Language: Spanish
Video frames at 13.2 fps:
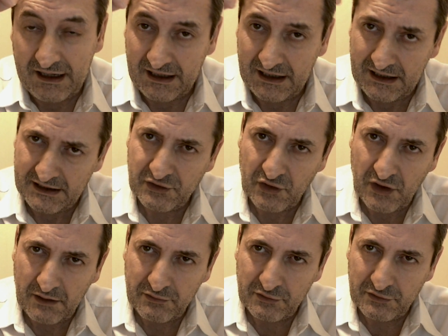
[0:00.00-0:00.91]
que le
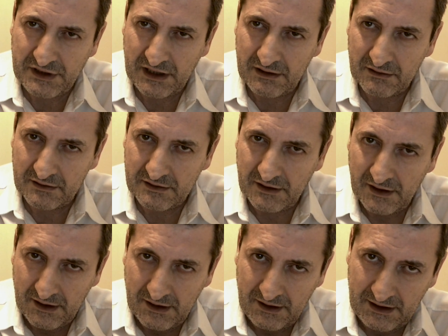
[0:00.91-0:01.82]
hizo abducidos,
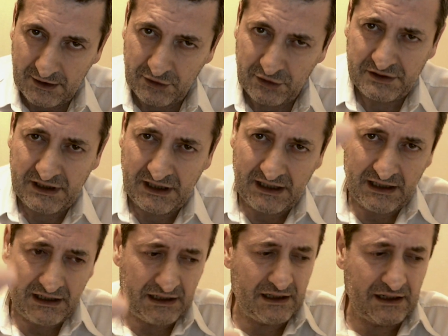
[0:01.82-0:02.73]
entonces
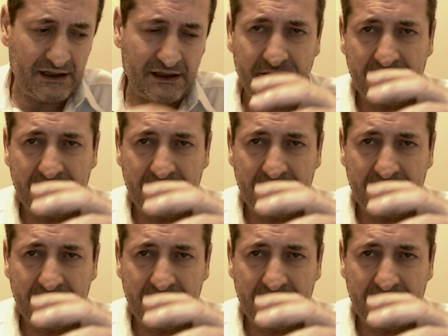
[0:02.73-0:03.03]
él